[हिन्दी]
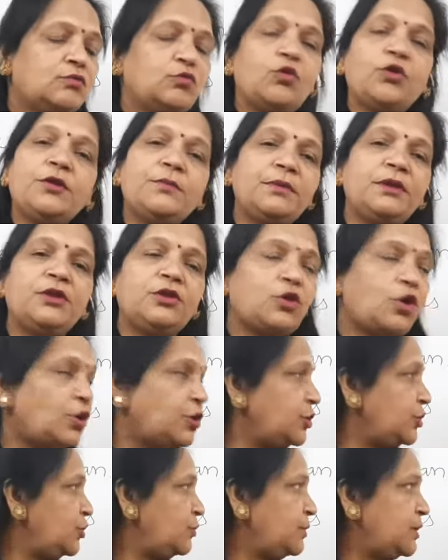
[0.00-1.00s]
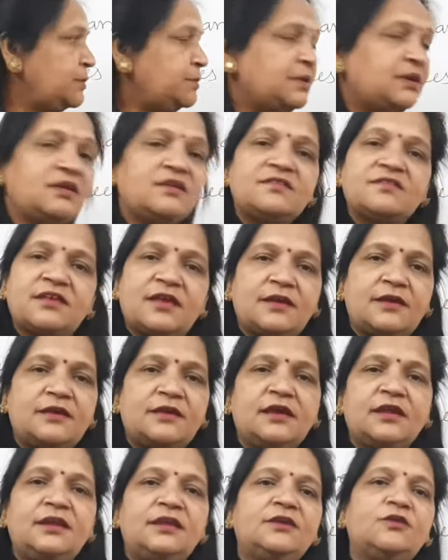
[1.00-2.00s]
कोई भी नॉन ह्यूमन बींग्स है
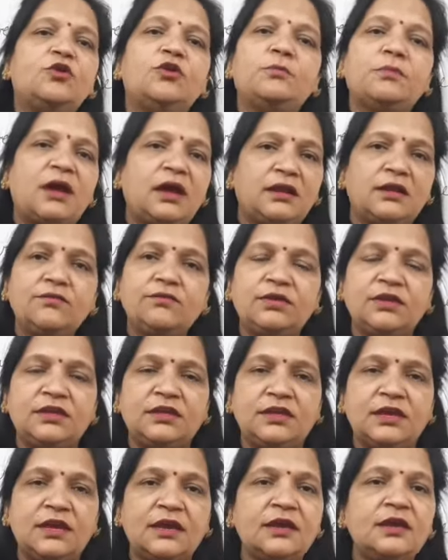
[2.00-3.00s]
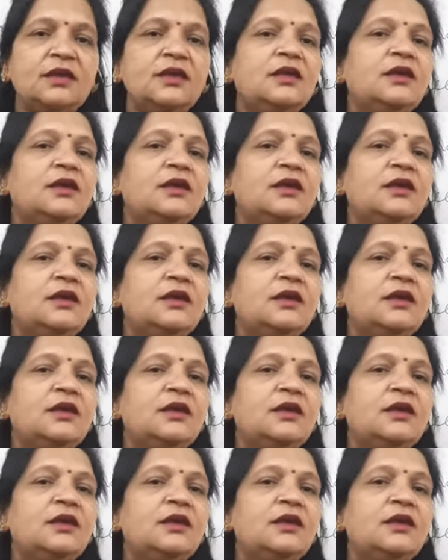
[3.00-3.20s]
यानी कोई मानव नहीं है